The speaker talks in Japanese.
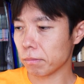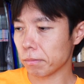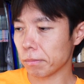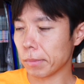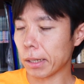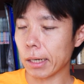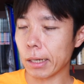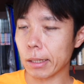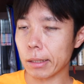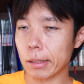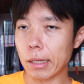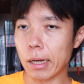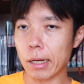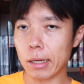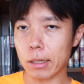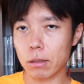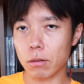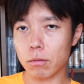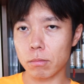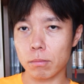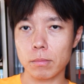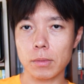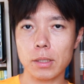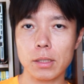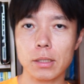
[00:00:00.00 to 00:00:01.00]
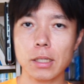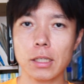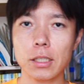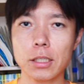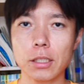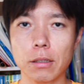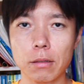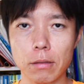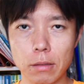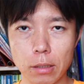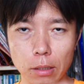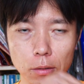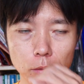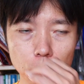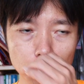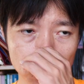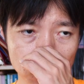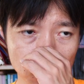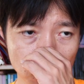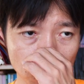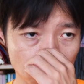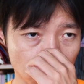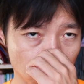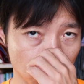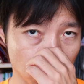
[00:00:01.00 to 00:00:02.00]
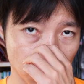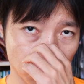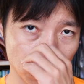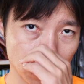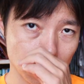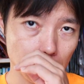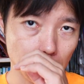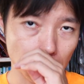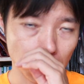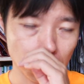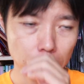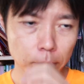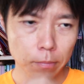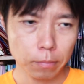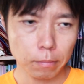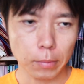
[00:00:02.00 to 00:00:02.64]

まあ、難関を目指してるかどっちかだと思いますよ、